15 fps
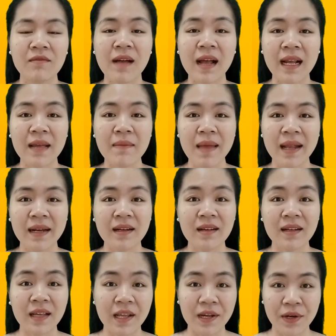Và các bạn
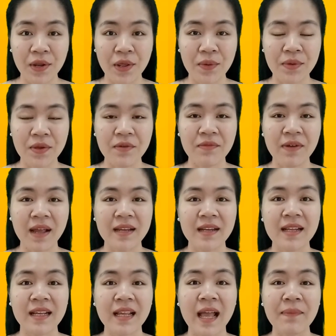thực hiện điều như vậy
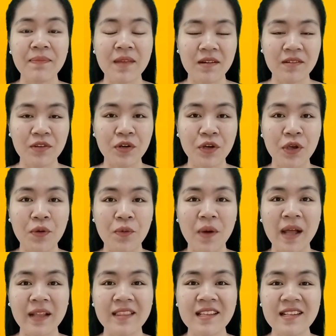thì cảm nhận được hiệu
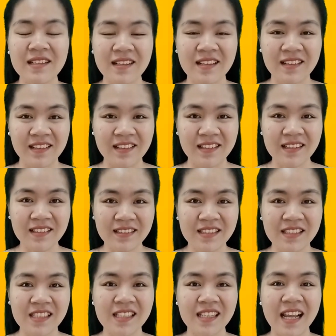quả tích cực
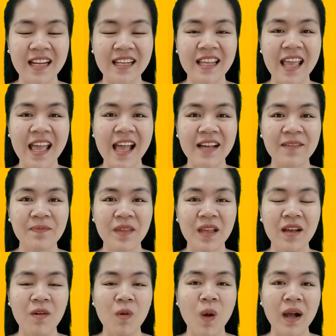nhất trên làn da.
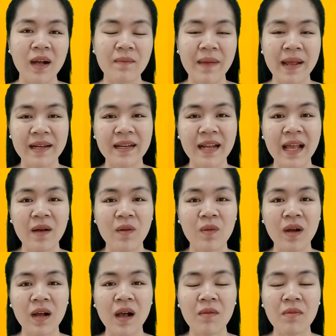Hoặc bạn
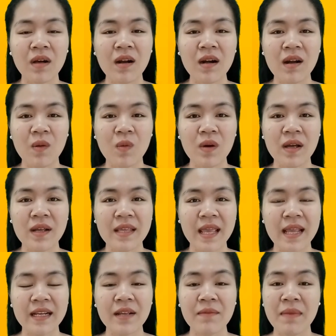nào không có đủ thời
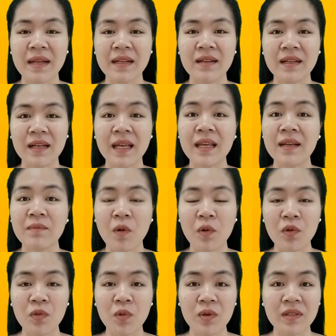gian thì bạn thực hiện
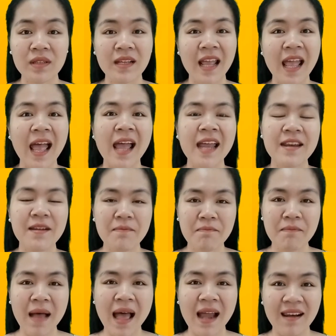mỗi tuần từ hai đến
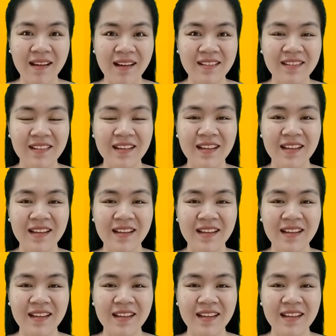ba lần.